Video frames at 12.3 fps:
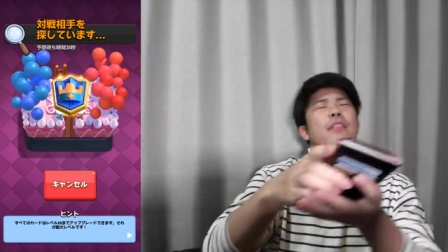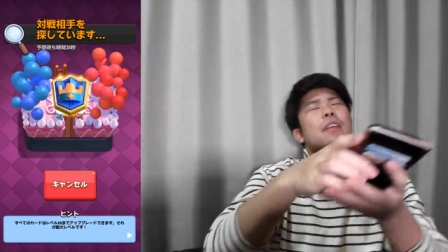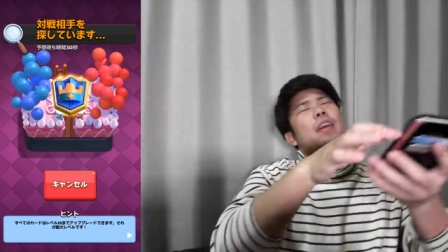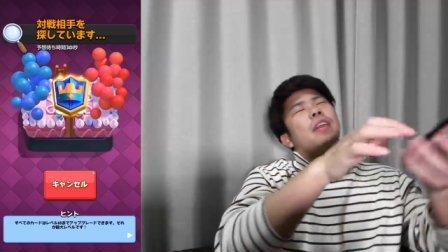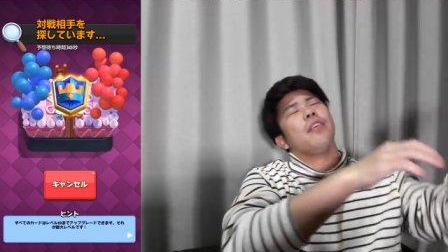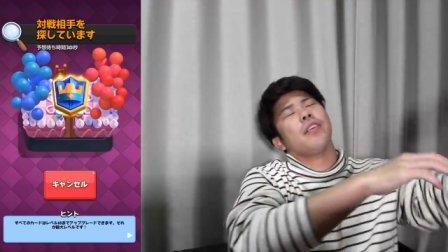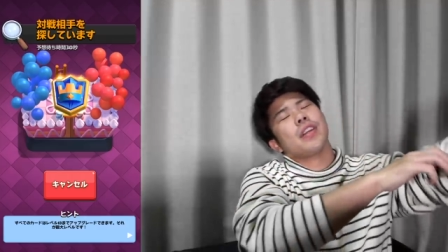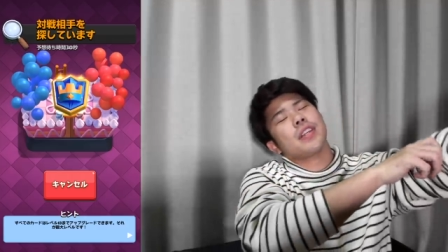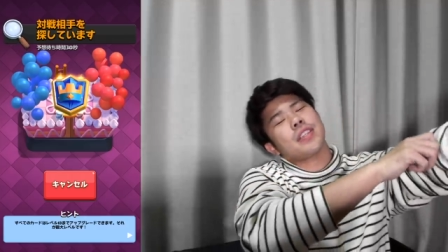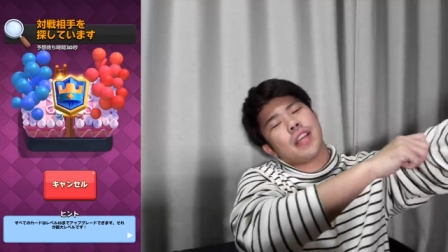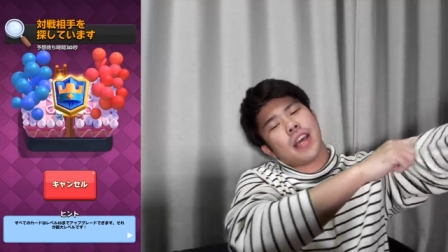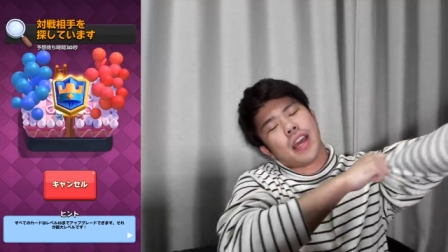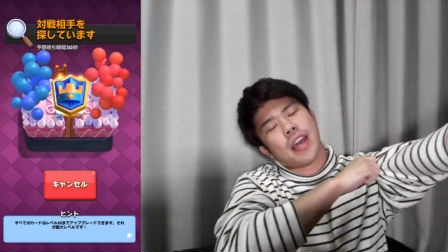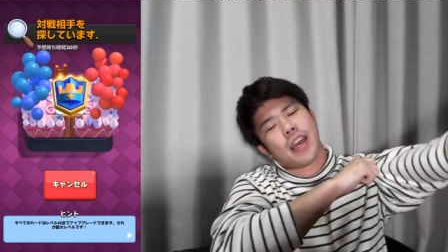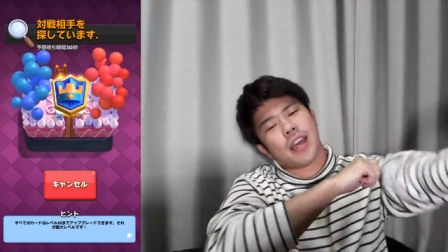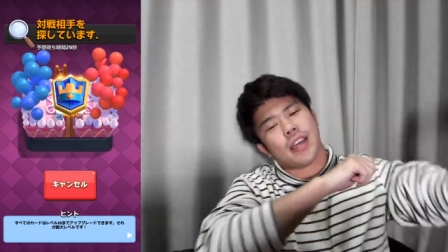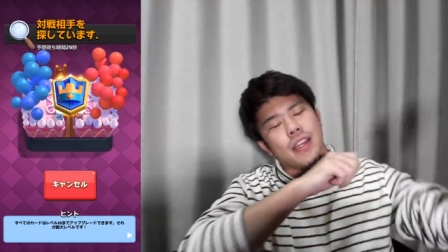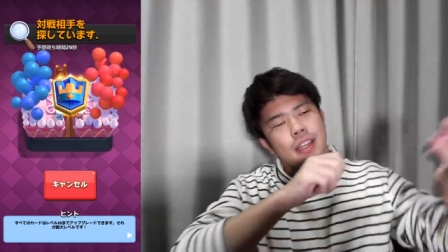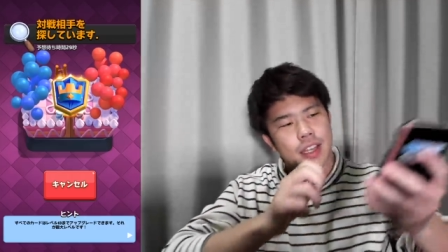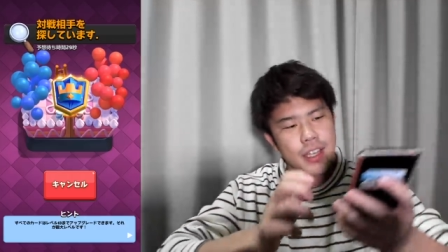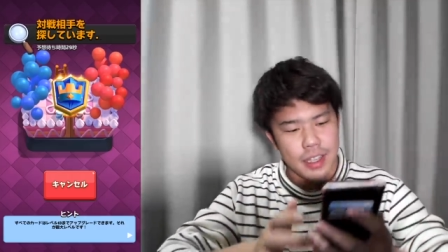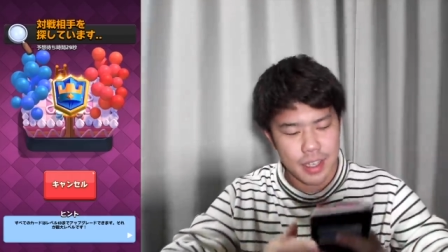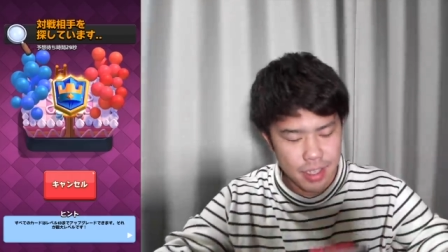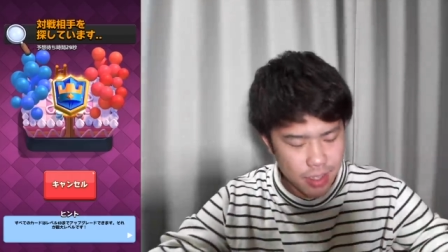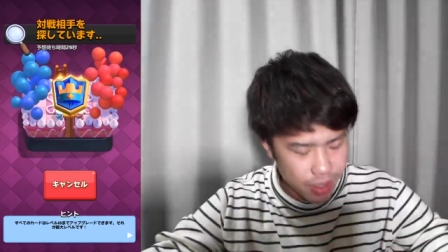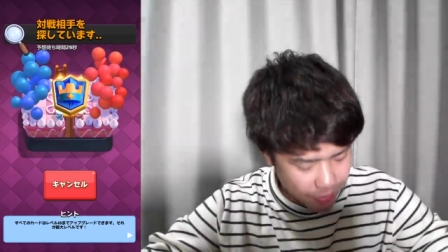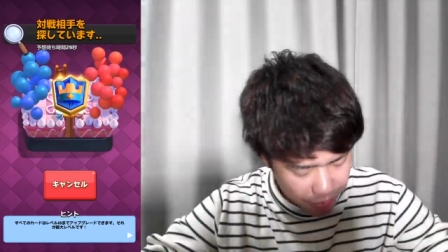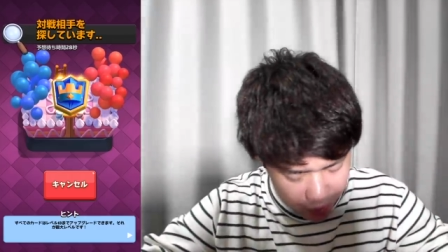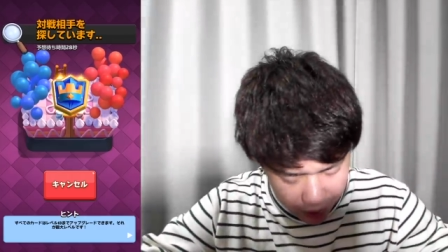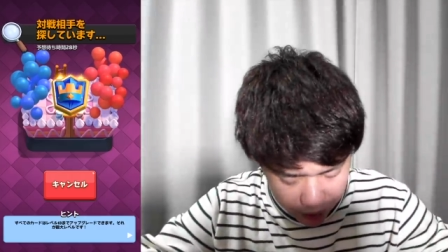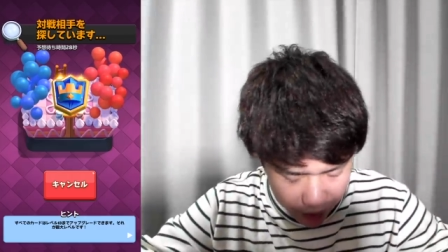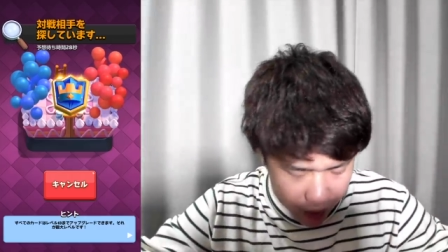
めえりごれですねやなめえりごれ